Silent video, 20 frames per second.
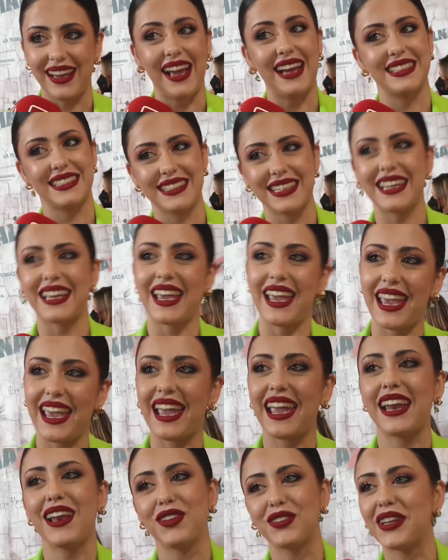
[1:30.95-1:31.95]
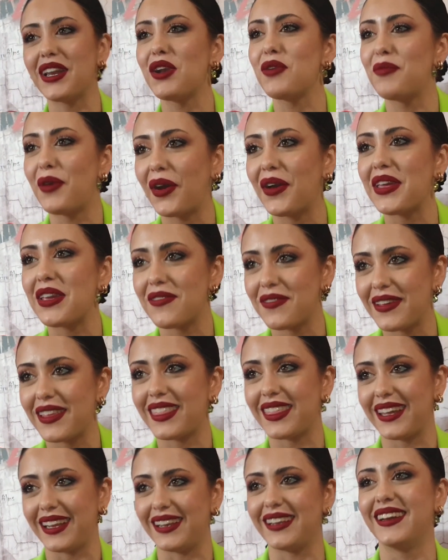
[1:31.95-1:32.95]
así que lo tienen un poco
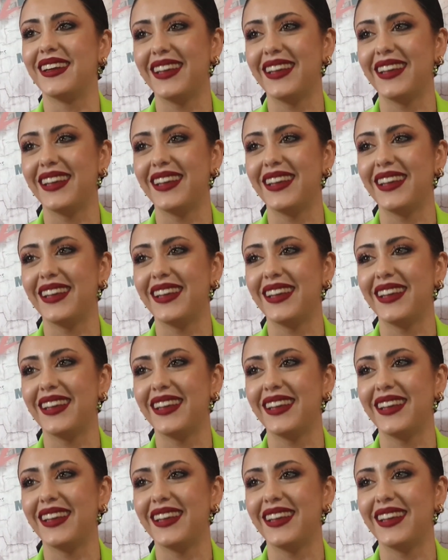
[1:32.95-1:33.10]
difícil.